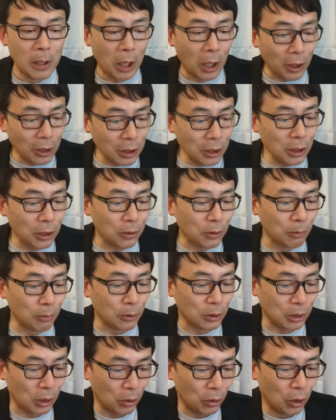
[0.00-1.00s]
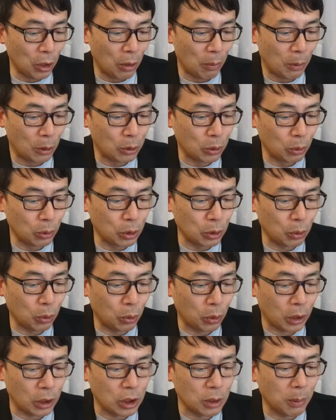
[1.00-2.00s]
ありえないと思うんですけど、まあ、そうする
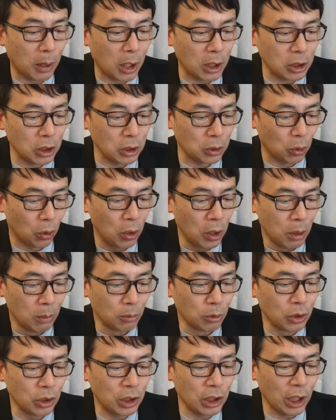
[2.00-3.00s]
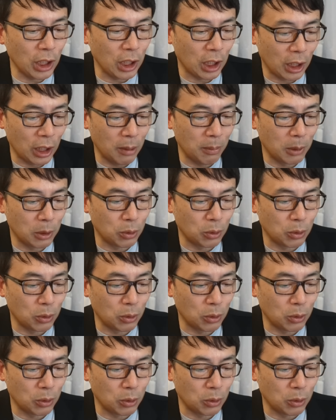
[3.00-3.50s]
ことが素晴らしいと、ムンジェインがね、